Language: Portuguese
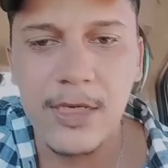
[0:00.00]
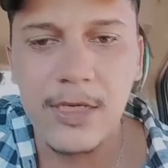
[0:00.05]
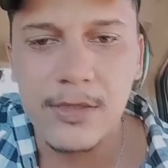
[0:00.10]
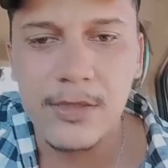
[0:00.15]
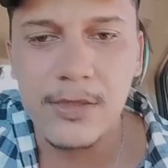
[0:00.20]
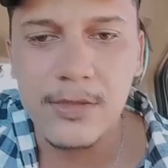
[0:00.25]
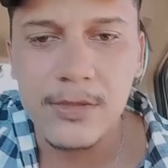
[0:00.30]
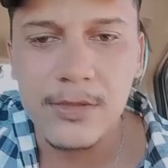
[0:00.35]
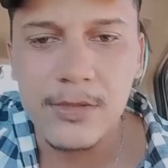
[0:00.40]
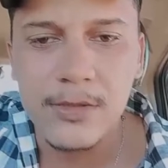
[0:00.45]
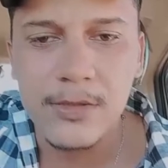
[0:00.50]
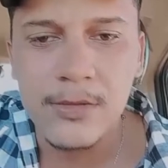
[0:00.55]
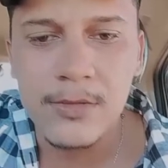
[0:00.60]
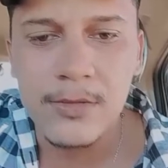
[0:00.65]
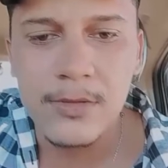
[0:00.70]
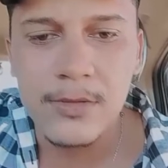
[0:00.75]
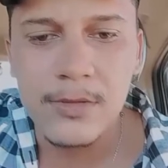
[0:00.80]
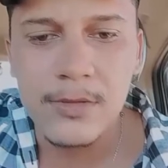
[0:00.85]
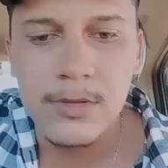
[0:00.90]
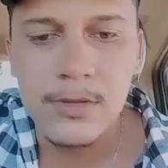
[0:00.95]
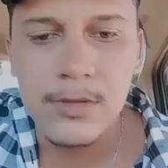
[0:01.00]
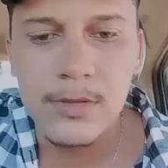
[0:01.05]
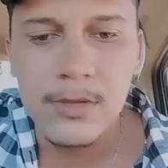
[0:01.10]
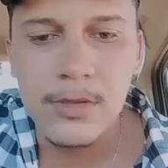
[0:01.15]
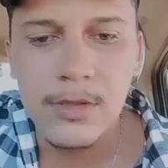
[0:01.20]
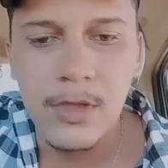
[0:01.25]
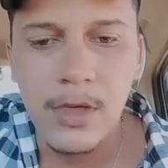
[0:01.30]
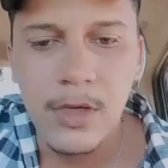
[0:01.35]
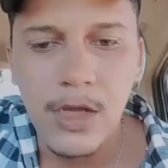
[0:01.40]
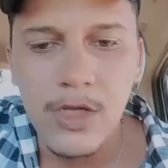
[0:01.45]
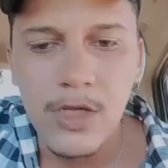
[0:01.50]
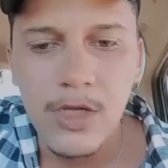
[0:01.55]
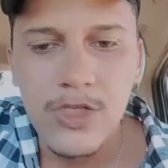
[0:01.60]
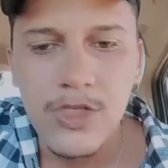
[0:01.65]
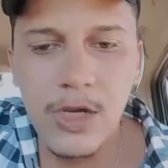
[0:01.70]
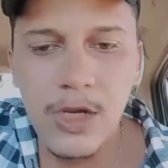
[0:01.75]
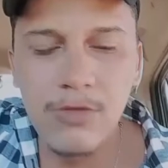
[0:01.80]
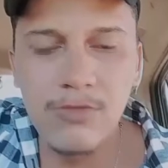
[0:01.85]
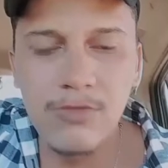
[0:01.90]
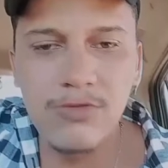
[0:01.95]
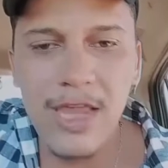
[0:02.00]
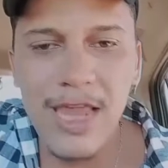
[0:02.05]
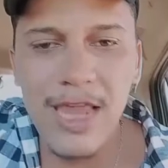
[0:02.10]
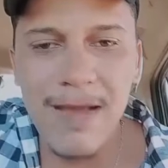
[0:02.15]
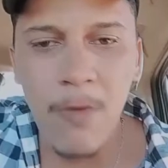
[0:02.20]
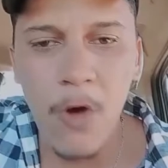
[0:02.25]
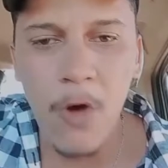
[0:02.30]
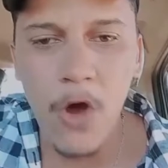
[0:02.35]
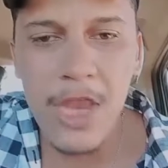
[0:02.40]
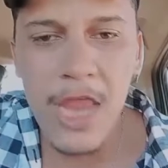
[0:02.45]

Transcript: anda na contramão, prefeita Fernanda Sen. A